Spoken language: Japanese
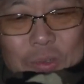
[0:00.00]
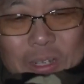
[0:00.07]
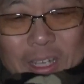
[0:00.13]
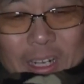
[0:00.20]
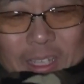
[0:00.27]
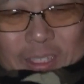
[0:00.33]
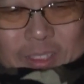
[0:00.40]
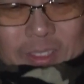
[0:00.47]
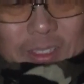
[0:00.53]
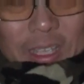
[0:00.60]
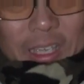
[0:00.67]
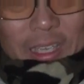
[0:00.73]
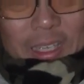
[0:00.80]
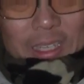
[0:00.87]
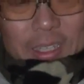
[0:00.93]
トカラーですね
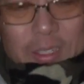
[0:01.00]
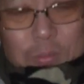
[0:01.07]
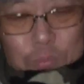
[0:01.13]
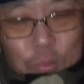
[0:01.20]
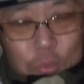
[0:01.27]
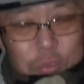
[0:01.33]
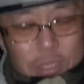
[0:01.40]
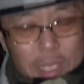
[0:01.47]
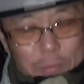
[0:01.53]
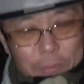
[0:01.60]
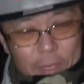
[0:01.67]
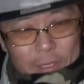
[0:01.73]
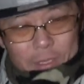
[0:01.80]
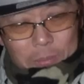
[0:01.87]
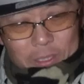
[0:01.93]
プロトタイプな
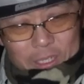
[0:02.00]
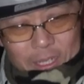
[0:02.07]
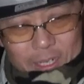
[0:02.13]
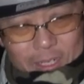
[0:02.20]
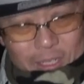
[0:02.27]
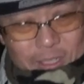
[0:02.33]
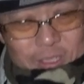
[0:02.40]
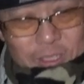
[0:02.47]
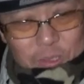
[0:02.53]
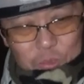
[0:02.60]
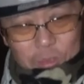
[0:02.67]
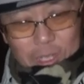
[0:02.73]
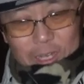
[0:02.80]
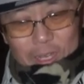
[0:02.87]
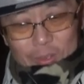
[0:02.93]
んでまだあれなんですけど
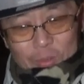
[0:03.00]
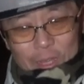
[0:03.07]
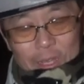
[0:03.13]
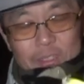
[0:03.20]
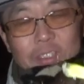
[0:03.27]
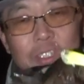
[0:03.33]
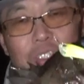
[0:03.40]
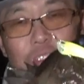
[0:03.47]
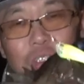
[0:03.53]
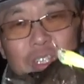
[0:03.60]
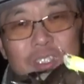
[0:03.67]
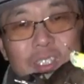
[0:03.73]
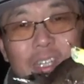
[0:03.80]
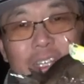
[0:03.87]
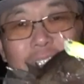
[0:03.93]
カラーは正式なやつ
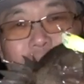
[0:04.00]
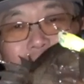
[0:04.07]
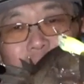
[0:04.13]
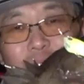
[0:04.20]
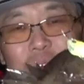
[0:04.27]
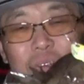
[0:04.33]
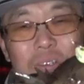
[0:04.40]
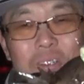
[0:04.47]
じゃないんですけど